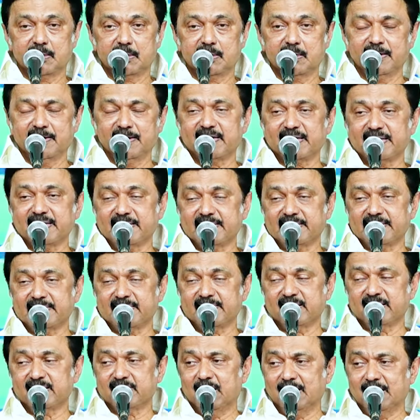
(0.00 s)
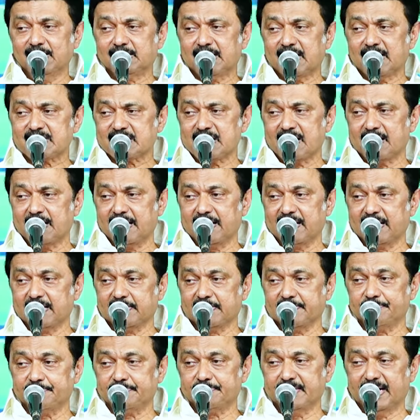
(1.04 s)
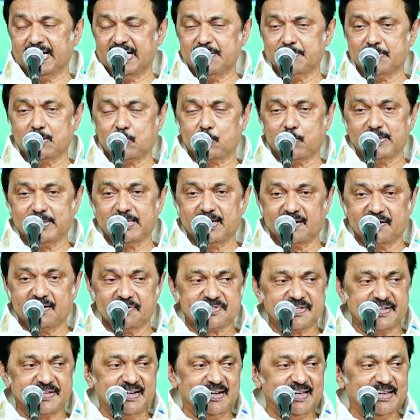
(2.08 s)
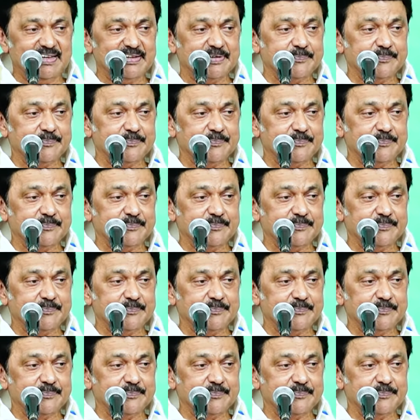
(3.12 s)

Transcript: இன்று வால்டாக் சாலையில் நடைபெறக்கூடிய இந்த நிகழ்ச்சியில்